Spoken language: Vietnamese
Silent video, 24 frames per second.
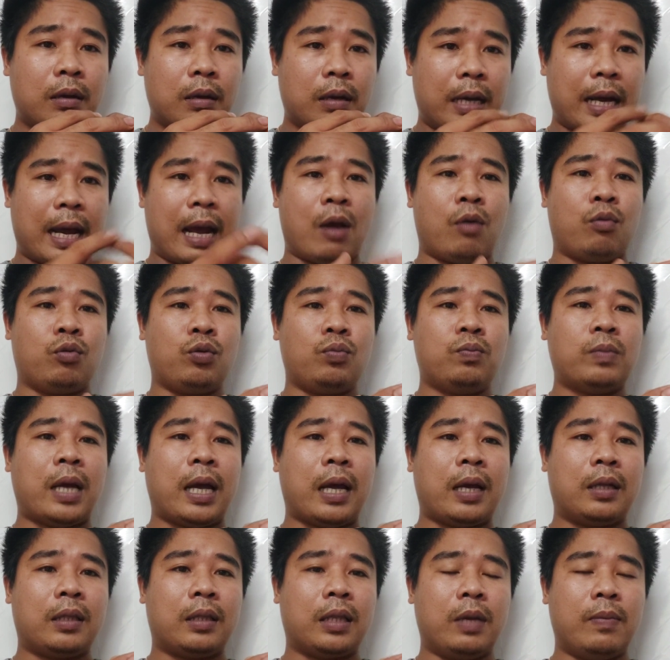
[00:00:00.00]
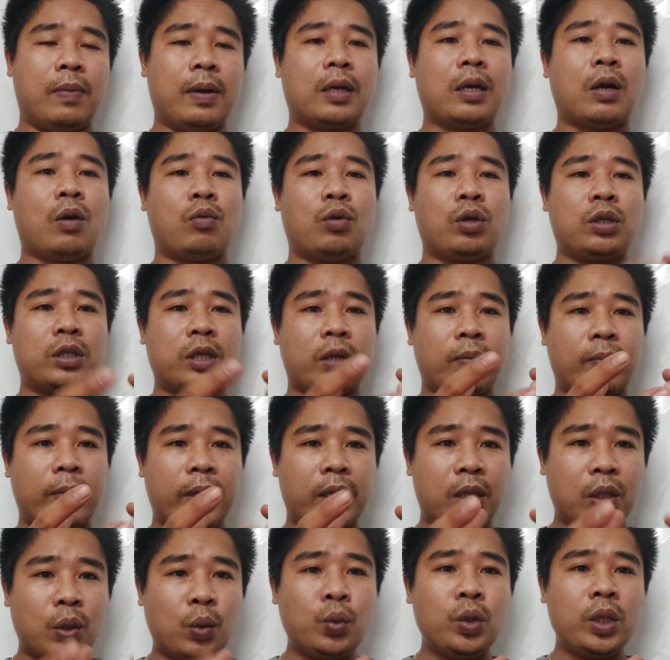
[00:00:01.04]
gạo của chúng ta thì bắt đầu nó sẽ bị
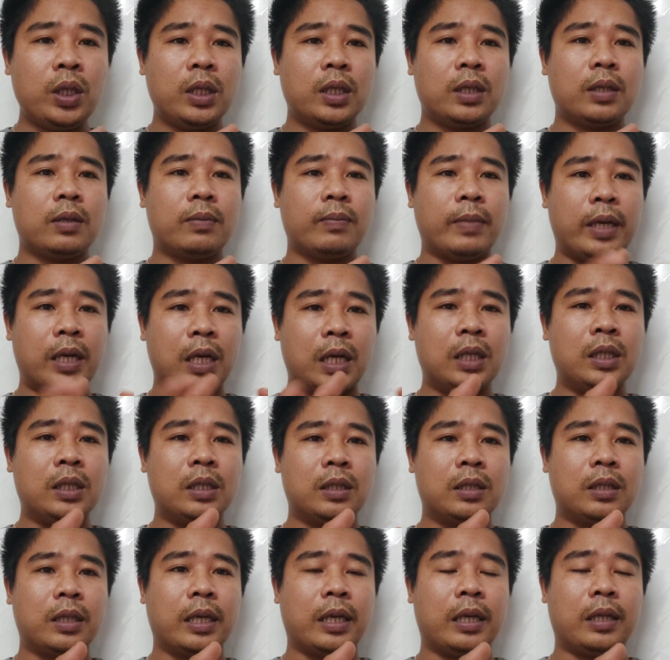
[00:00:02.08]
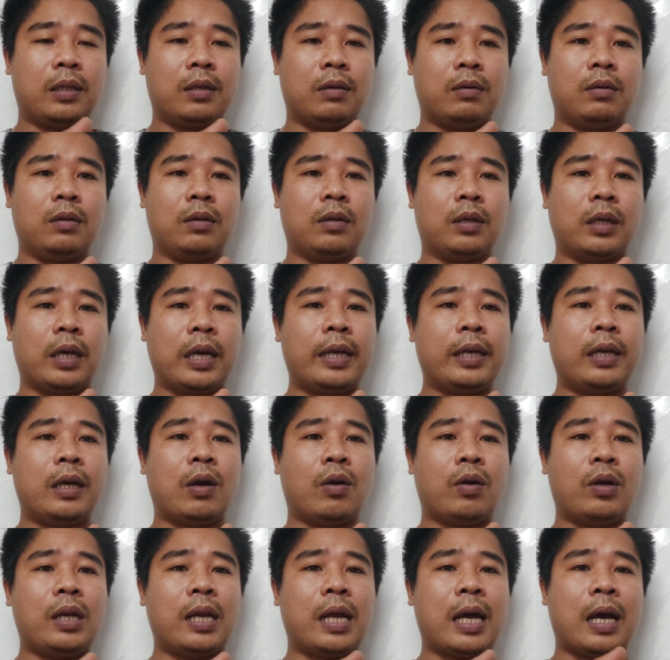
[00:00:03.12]
thúi bị hư thì thường hay
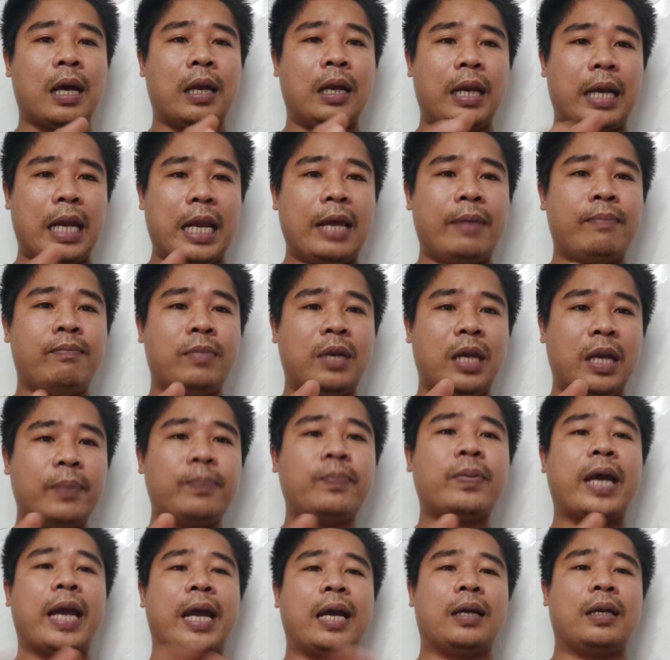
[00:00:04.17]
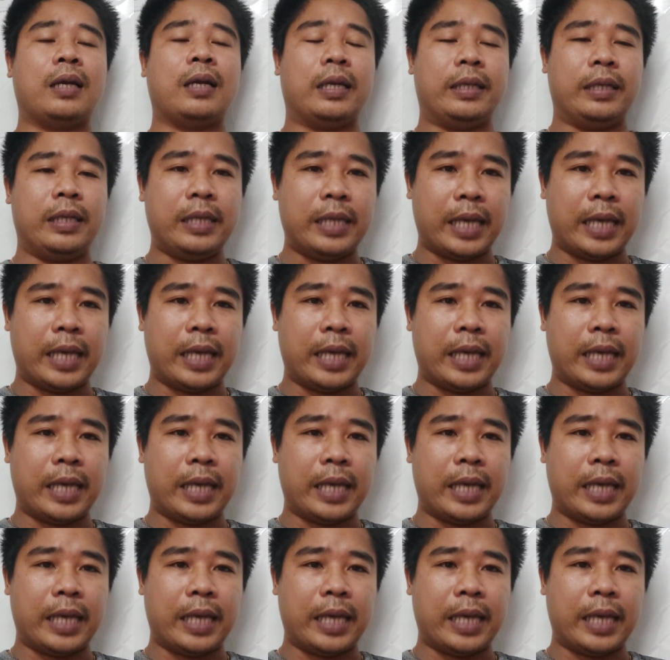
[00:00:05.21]
gọi là lem lép hạt là như